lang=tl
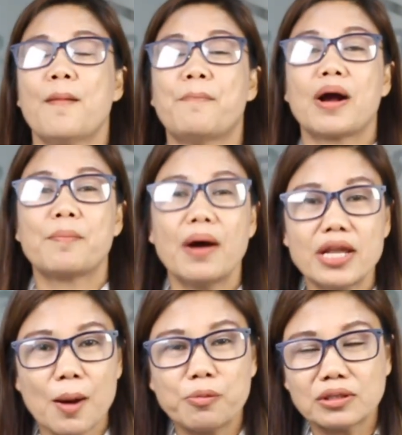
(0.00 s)
Pag ba
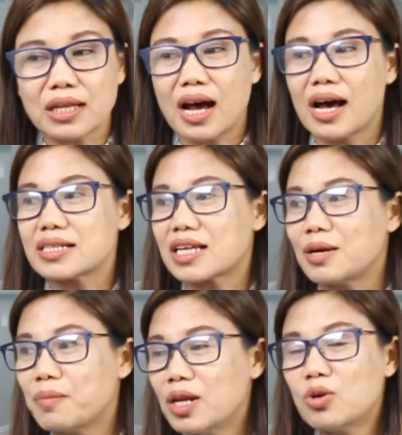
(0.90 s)
napunta ka sa
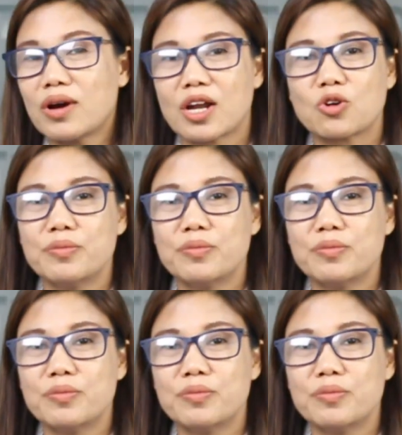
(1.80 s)
ibang lugar,